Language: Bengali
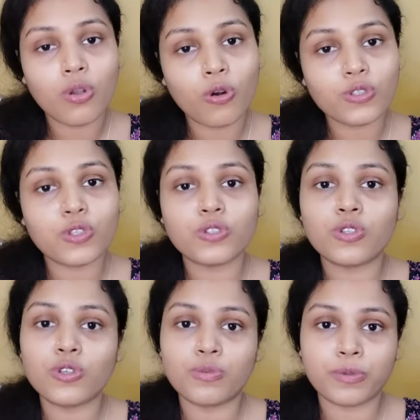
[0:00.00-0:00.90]
কোর্ট
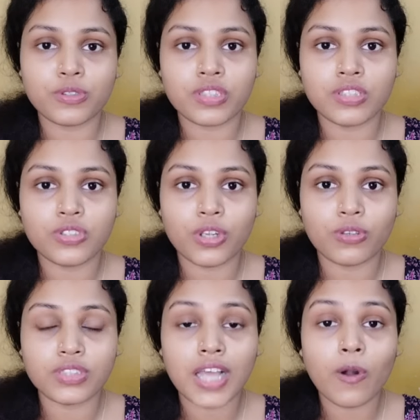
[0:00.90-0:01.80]
চত্বরে উপস্থিত ছিল
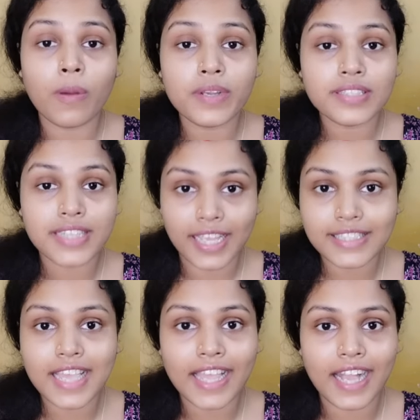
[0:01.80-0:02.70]
তাও আবার সেই
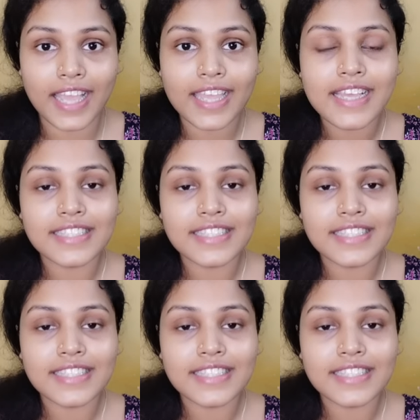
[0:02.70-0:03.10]
জায়গায়